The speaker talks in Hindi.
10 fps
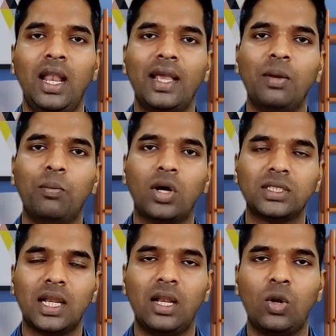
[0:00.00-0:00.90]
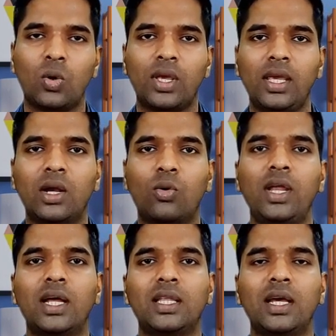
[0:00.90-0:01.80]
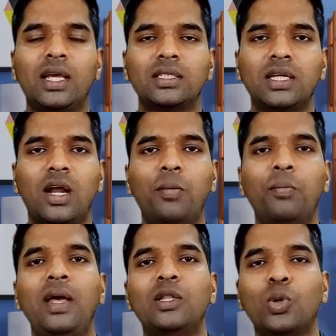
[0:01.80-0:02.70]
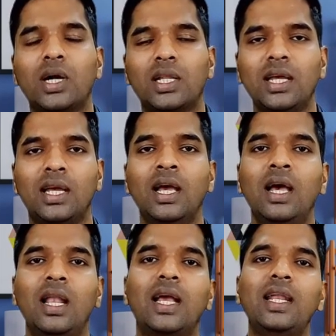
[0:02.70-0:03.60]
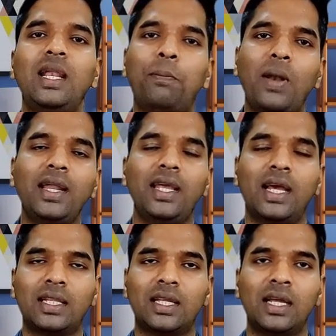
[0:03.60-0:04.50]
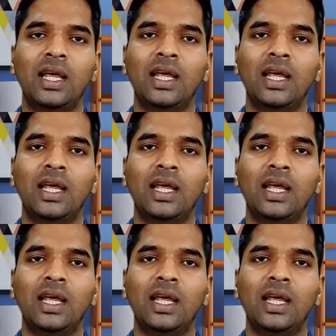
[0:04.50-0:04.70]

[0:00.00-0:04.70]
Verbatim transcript: लेकिन बहुत सारे लोगों की ये क्वेरी आता है कि सर हम मेल तो करते हैं लेकिन रिप्लाई नहीं आता है